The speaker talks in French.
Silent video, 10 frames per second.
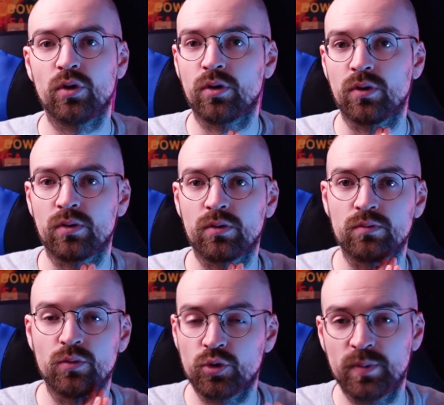euh,
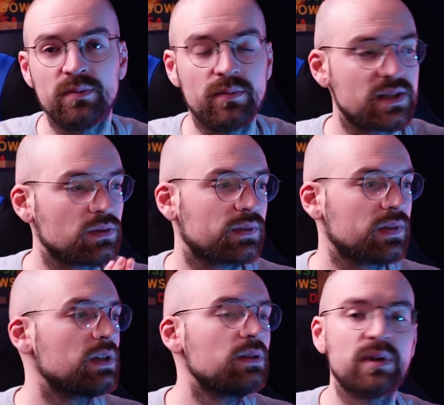m'occuper de ma
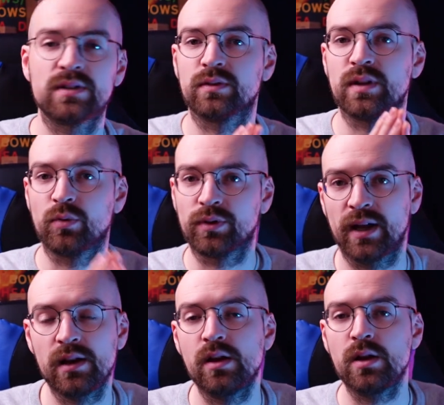santé, ma santé
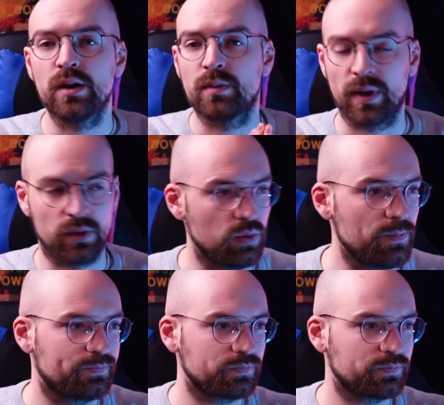mentale, pas bah, que.